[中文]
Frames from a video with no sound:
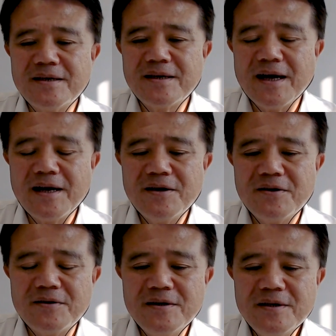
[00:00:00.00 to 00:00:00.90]
人，还
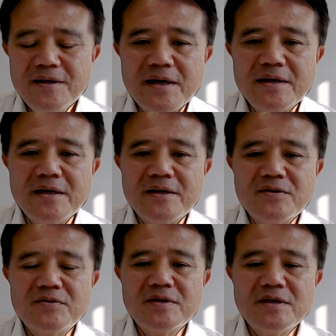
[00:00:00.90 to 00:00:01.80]
有宾客的
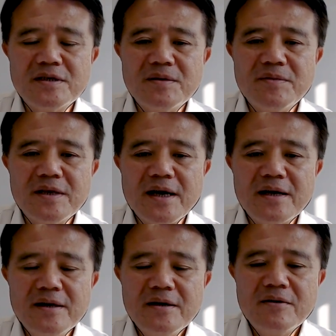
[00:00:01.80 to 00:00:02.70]
住址姓名
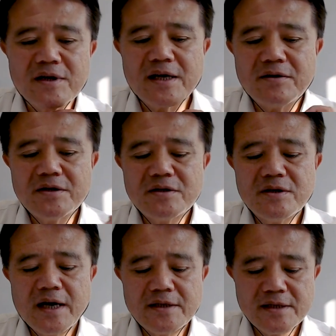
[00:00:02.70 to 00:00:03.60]
啊，就很高兴，
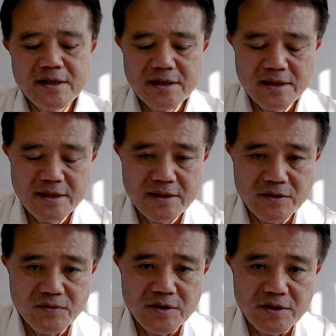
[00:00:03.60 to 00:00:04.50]
就按这个
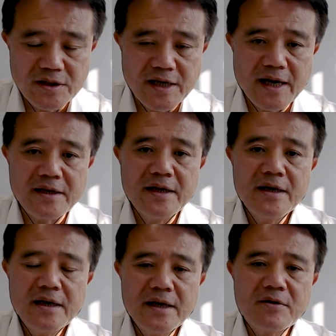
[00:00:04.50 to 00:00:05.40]
住址去看，
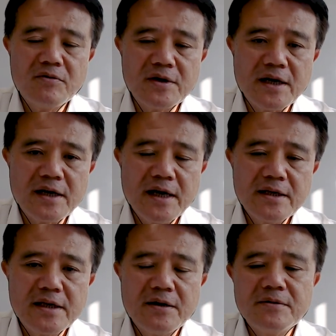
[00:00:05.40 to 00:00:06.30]
哎，果然
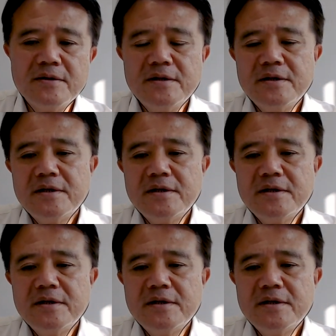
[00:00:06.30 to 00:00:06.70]
看到。